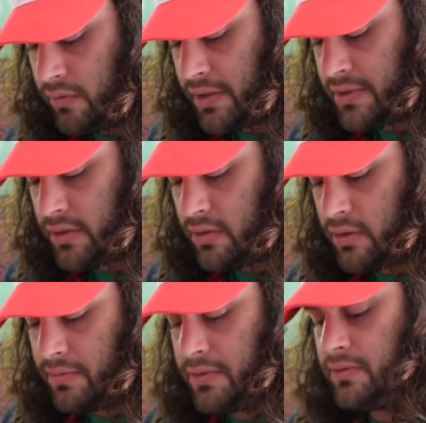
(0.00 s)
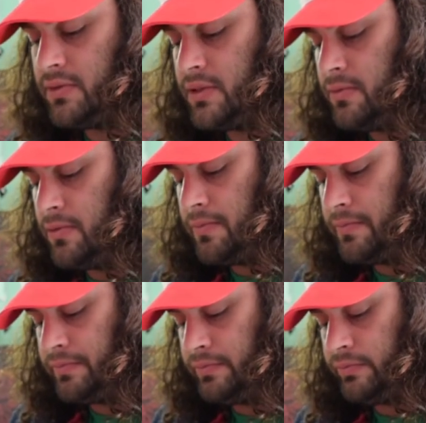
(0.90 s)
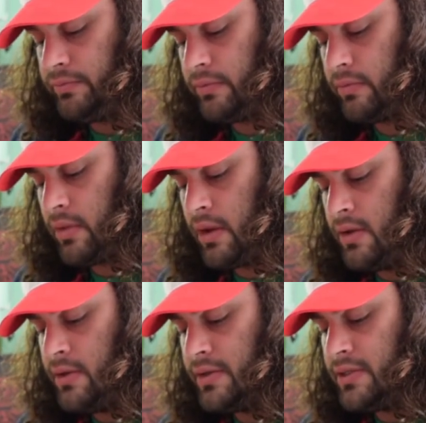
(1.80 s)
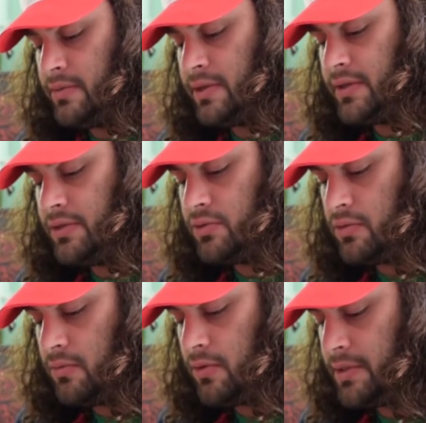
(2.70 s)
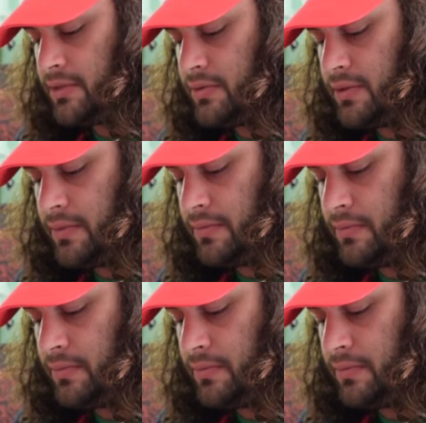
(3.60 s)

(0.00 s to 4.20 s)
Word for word: ouvrir ça quand même, parce que ça me... Ça m'intrigue, je comprends pas ce que c'est.